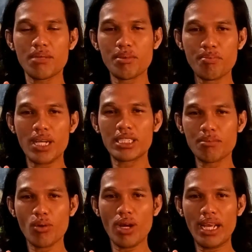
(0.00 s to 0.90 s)
bisa
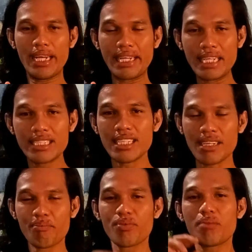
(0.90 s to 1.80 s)
membaca bahwa
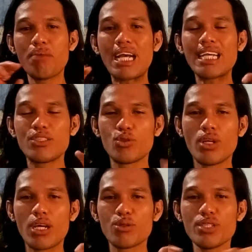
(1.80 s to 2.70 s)
endingnya Bahkan
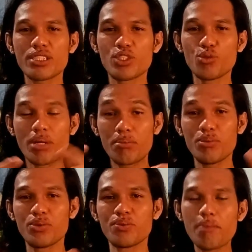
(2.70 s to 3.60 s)
judul lagunya
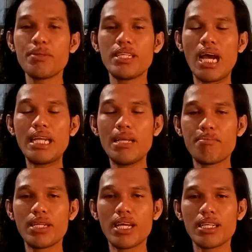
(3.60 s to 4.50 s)
senyumanmu. Tetapi ada
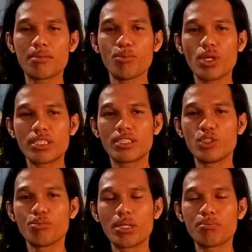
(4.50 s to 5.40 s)
yang menarik bukan
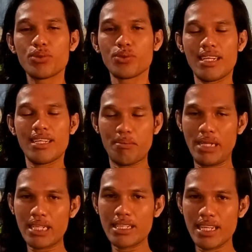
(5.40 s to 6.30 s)
senyumanmu yang
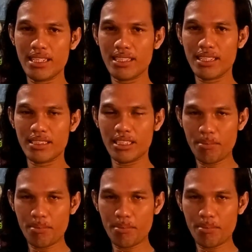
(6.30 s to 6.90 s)
sebenarnya dia inginkan,